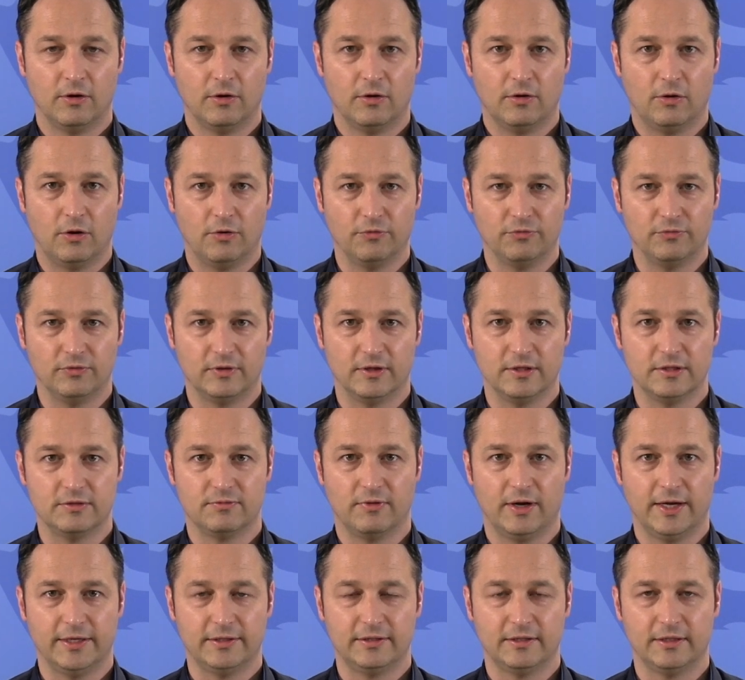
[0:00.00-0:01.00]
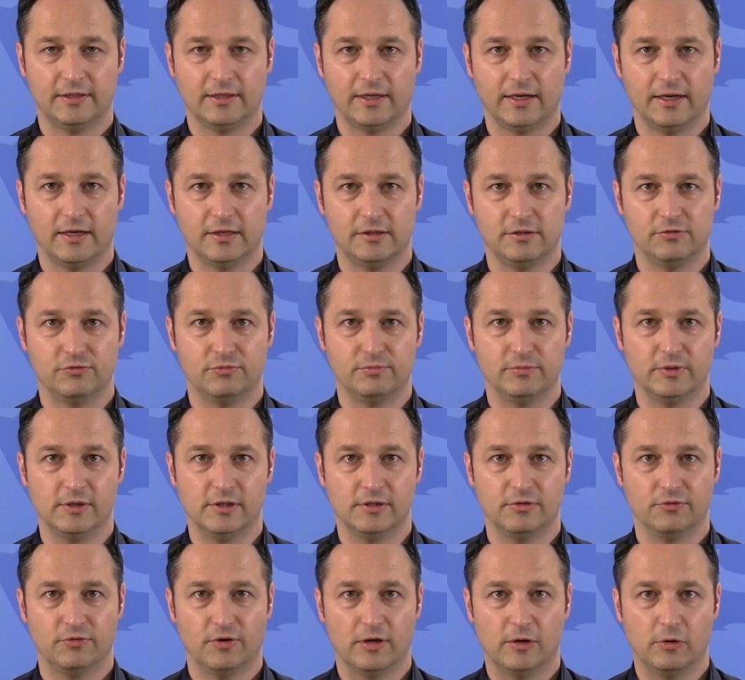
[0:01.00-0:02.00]
hoffentlich weiterhin relativ
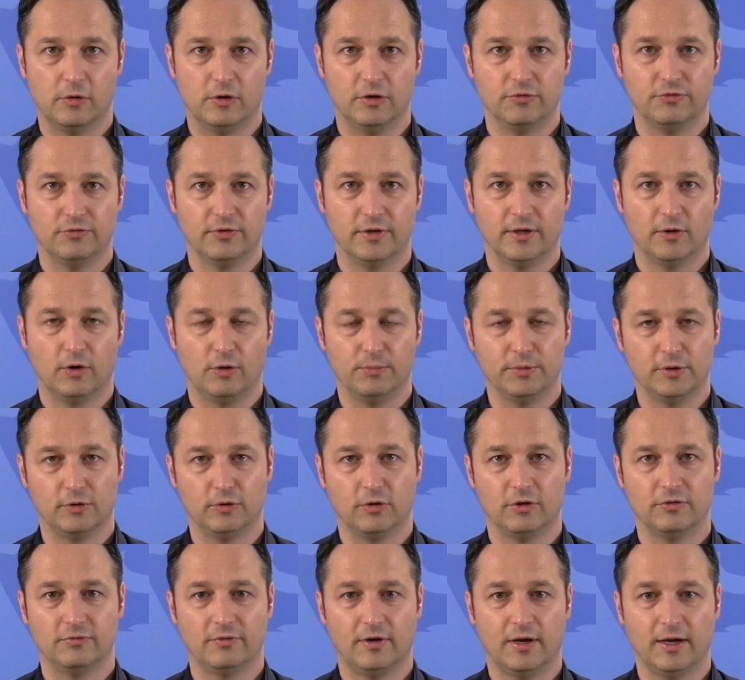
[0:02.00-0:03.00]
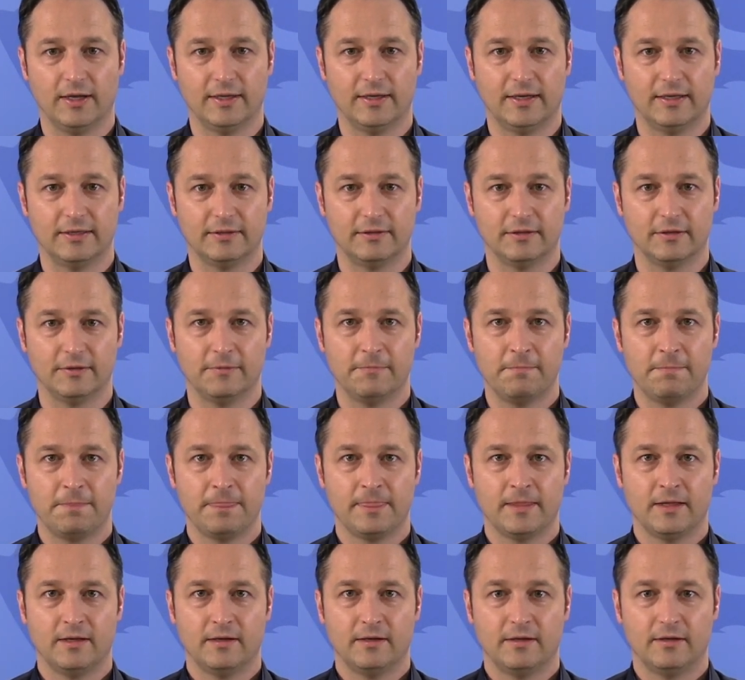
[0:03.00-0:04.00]
milden Verläufen der Omikron-Variante,
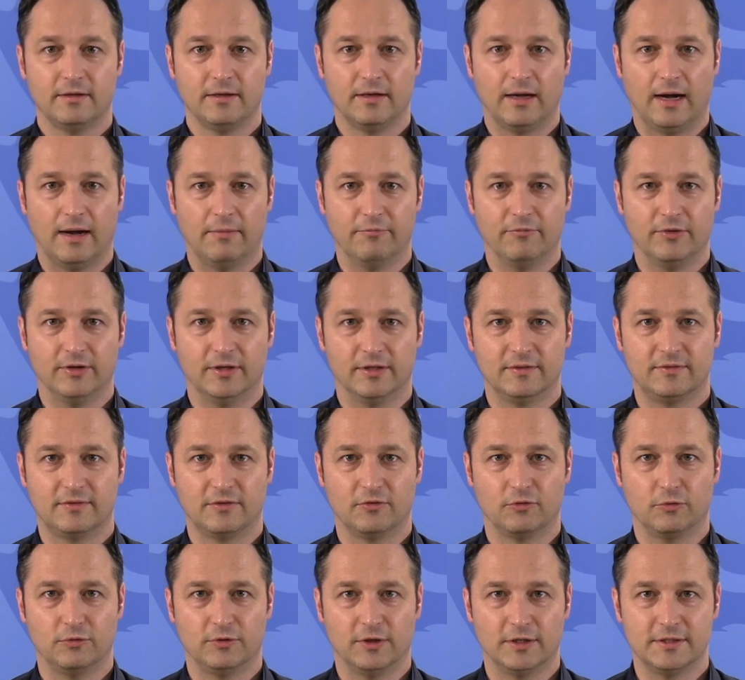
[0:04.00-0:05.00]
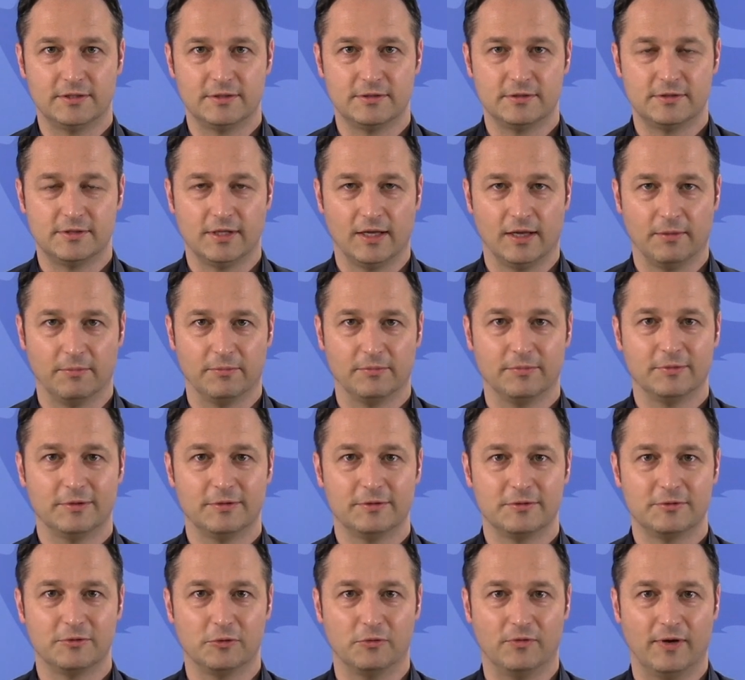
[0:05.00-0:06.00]
haben wir das Gesundheitssystem
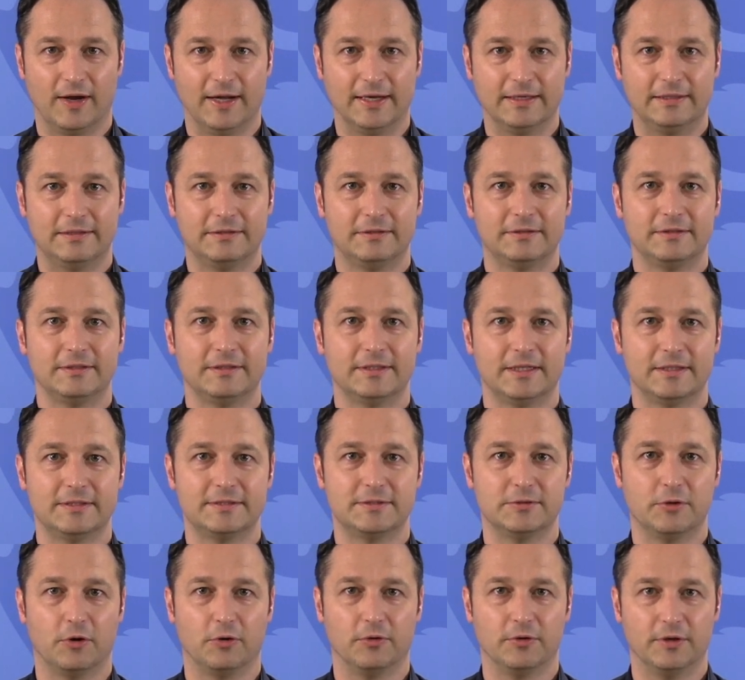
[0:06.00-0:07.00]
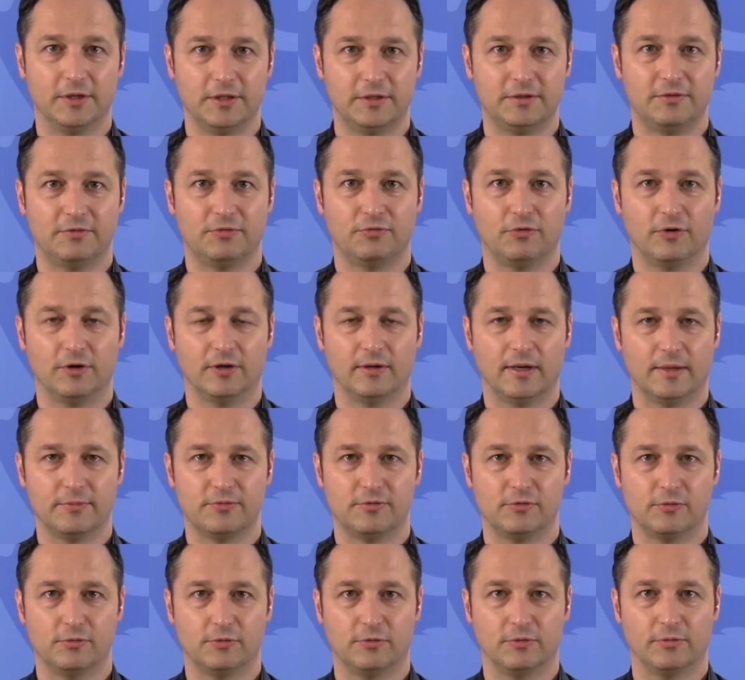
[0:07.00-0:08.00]
soweit jetzt noch nicht vor den
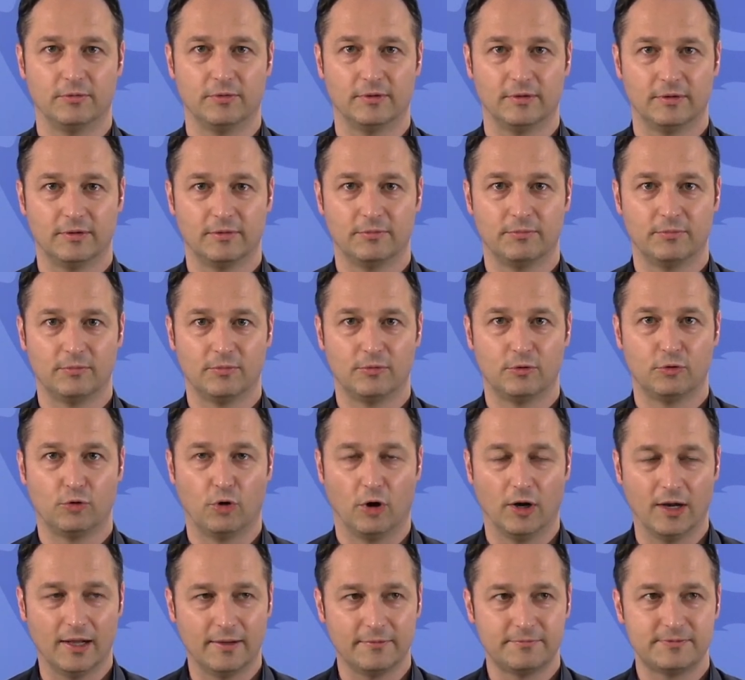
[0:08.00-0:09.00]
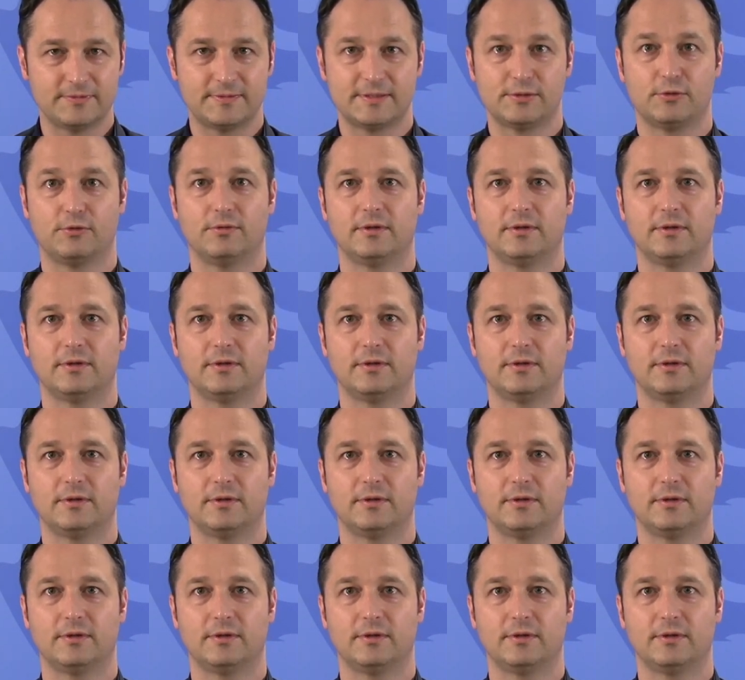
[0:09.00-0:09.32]
absoluten Kollaps